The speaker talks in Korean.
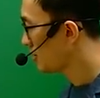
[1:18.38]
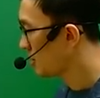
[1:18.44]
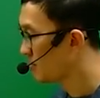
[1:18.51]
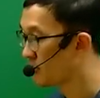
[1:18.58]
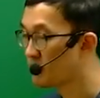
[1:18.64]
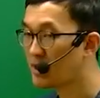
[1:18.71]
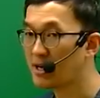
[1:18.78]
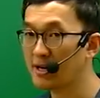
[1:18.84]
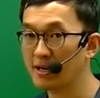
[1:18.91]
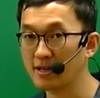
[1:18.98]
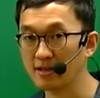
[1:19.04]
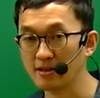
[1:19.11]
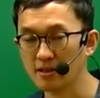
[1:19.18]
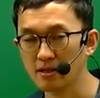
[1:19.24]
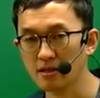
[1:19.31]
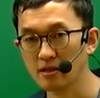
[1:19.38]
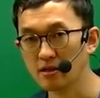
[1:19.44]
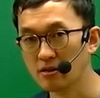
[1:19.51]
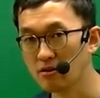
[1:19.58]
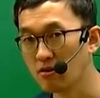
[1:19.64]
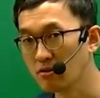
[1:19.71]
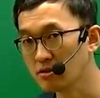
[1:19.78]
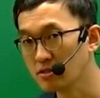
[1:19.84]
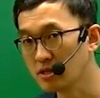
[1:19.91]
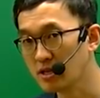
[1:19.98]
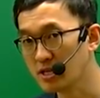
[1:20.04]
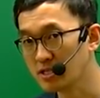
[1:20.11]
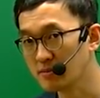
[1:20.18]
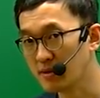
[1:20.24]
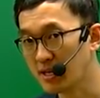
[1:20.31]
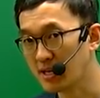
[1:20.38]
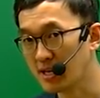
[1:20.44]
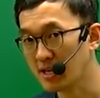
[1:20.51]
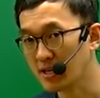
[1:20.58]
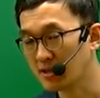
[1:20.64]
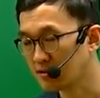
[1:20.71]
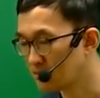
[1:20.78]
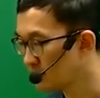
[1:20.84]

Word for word: Never mind. 걱정하지 말라.